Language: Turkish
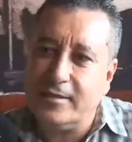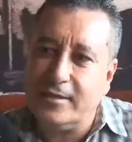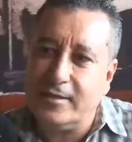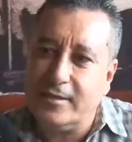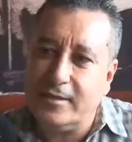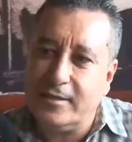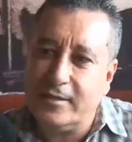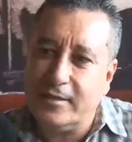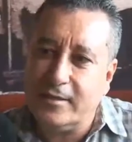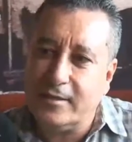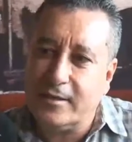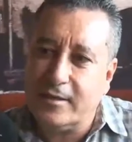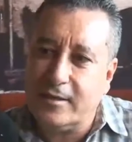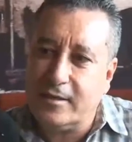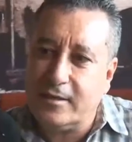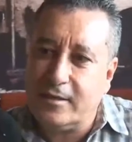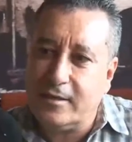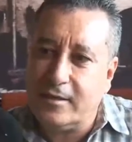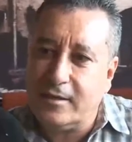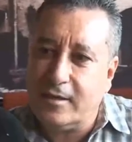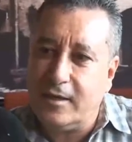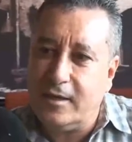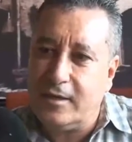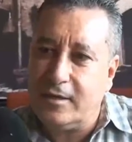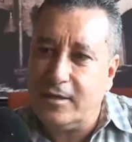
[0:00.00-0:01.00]
e,
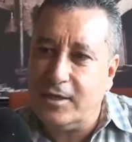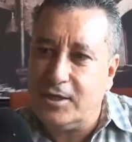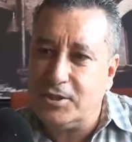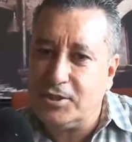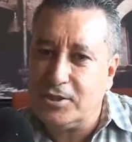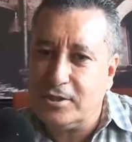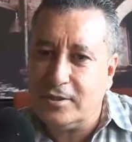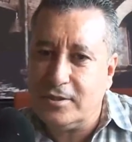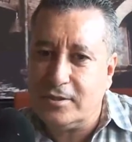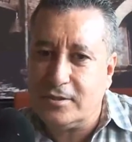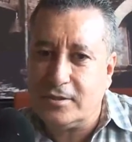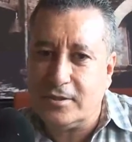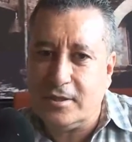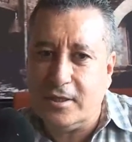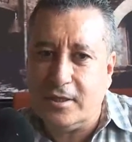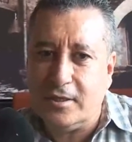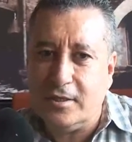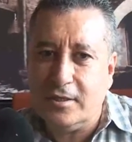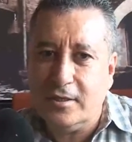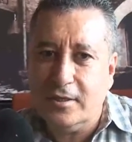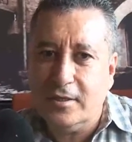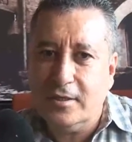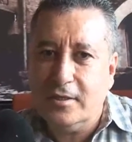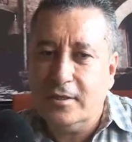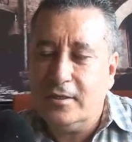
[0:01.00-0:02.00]
karnı acıkırsa
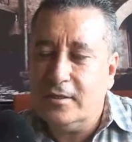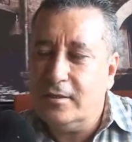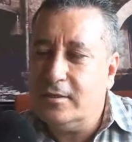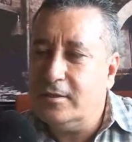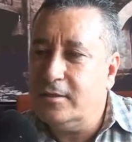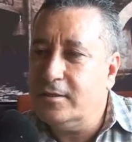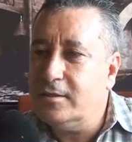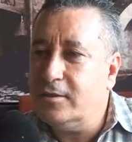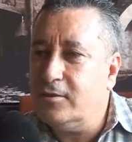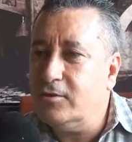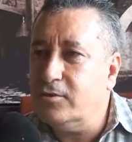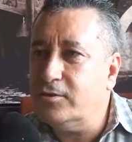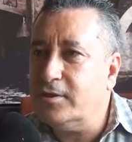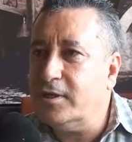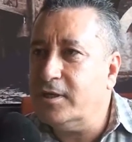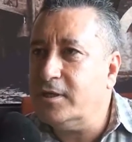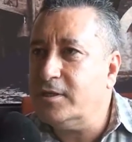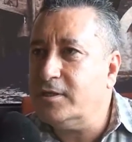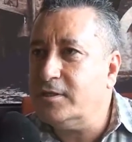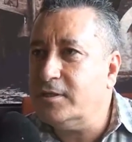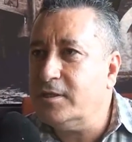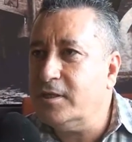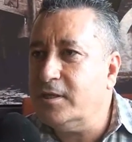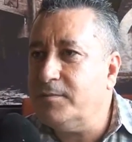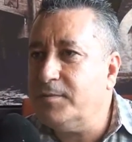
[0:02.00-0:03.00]
e, onlar
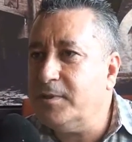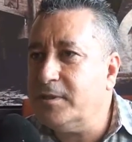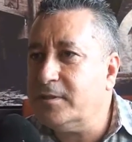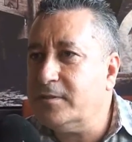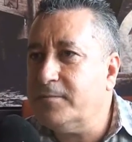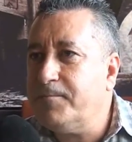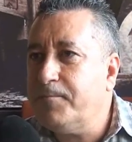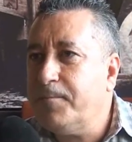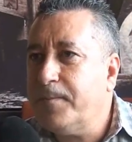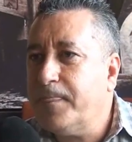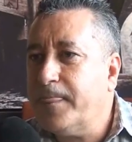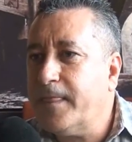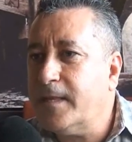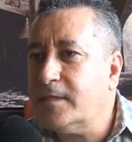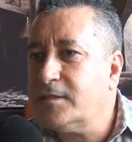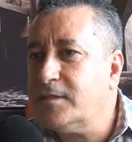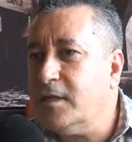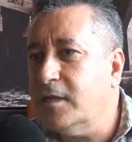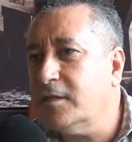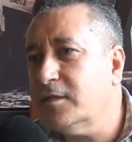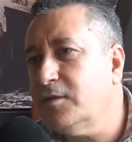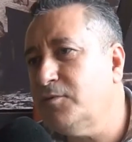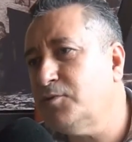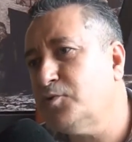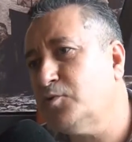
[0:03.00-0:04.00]
için de bir
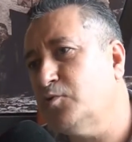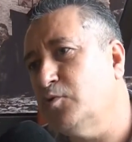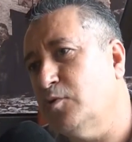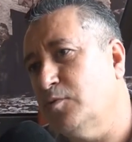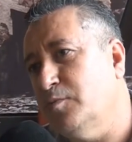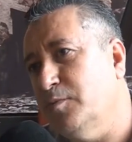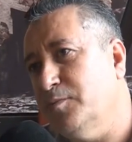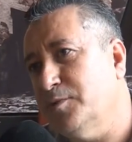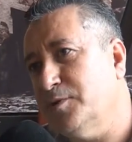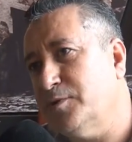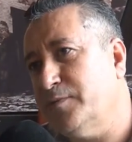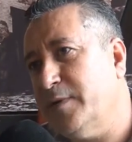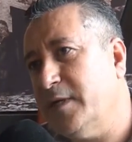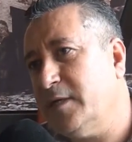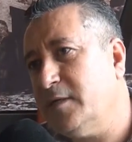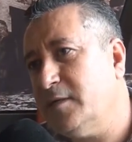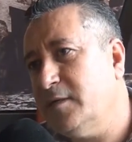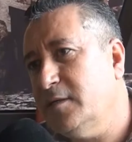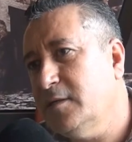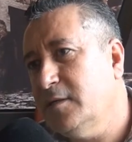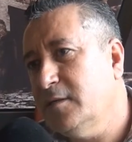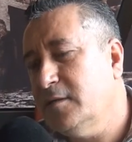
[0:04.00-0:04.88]
sandviç grubumuz var.